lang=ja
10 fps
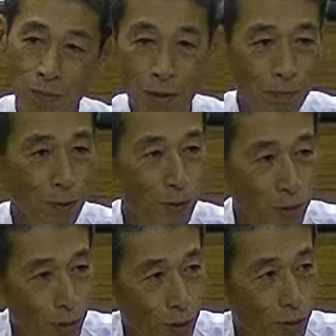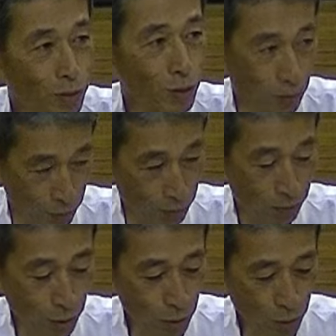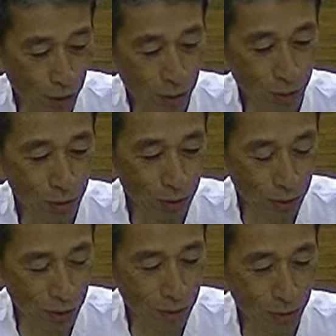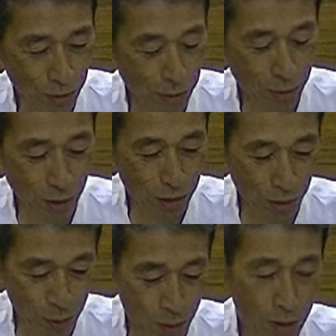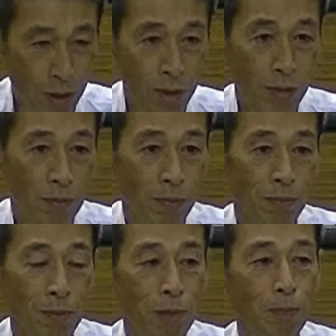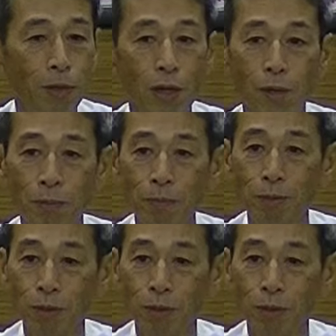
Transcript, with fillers: 便秘の人が飲んでる、もうこの血糖値を下げるために飲んだ人も便秘が便